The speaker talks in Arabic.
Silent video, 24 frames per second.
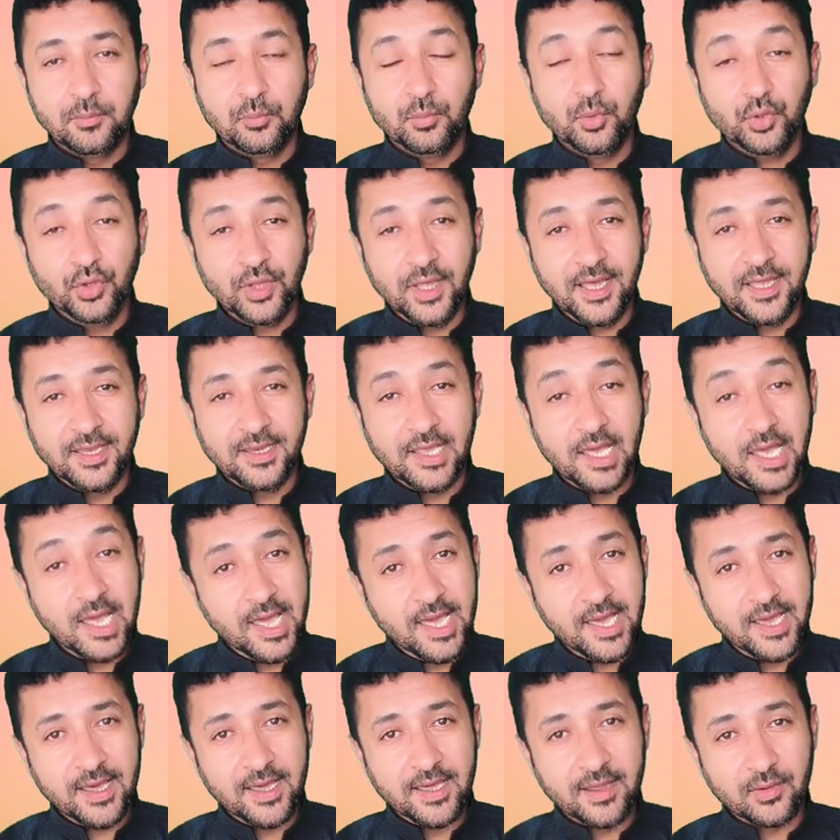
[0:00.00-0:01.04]
منحنى
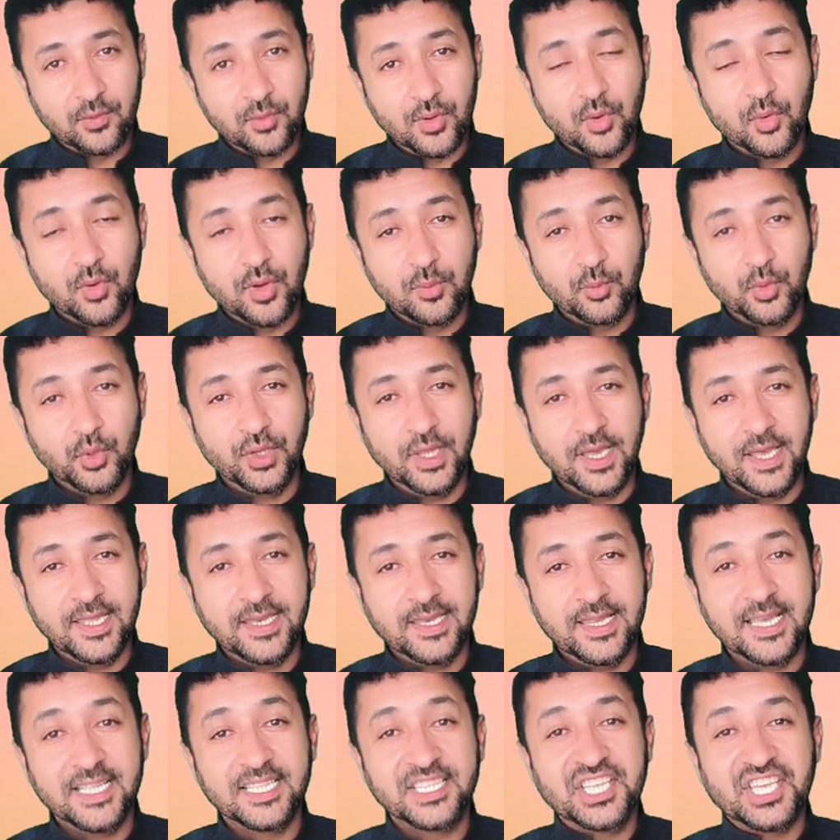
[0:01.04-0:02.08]
آخر وهو
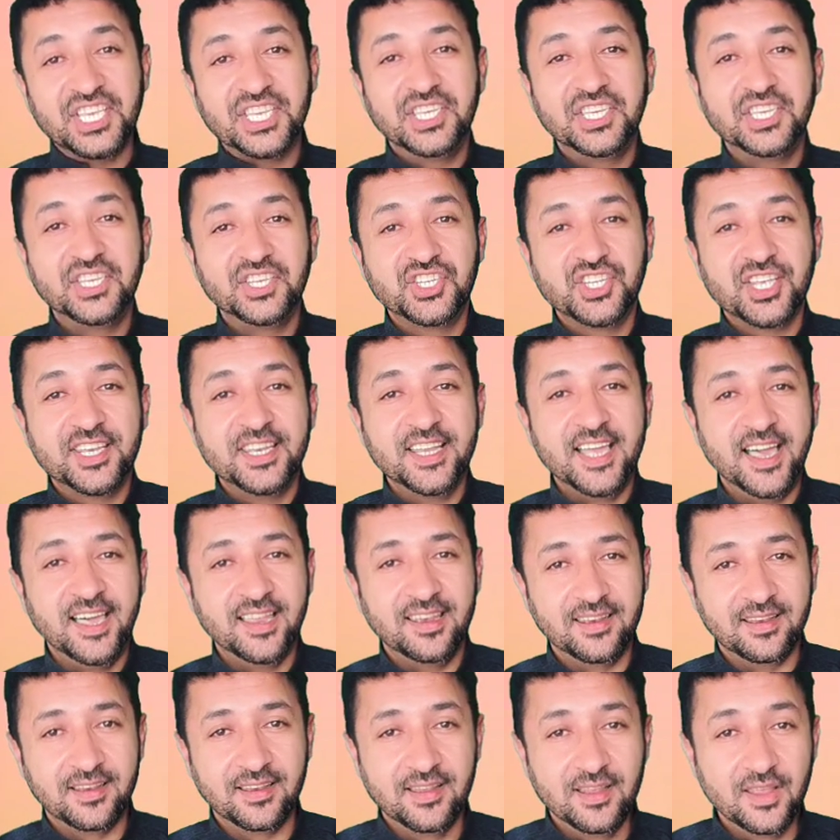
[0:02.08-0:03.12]
منحنى تجيش
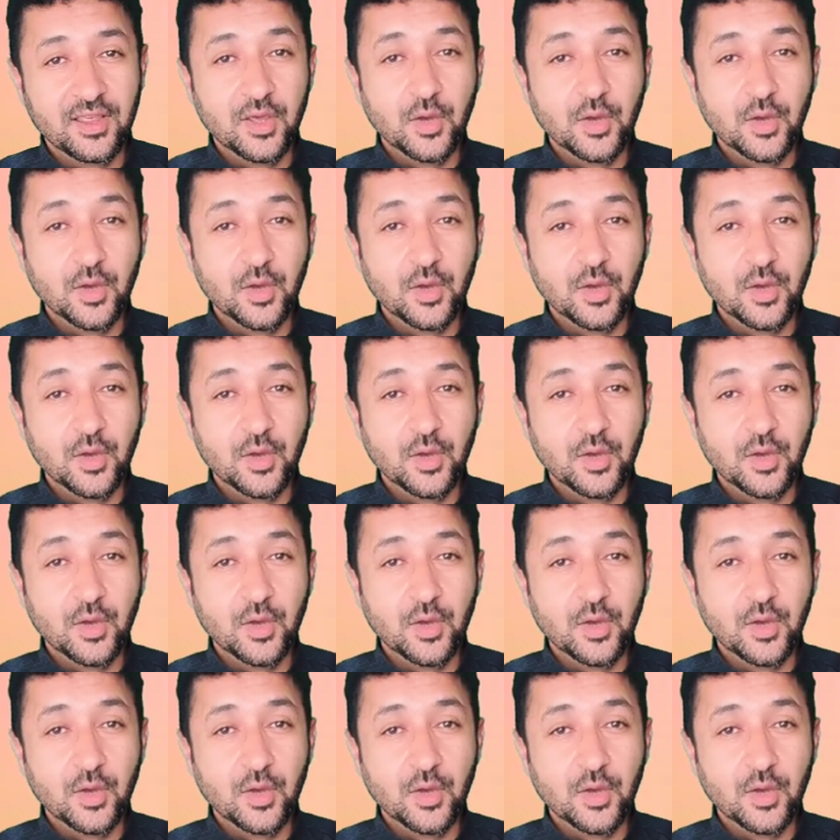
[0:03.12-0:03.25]
النحل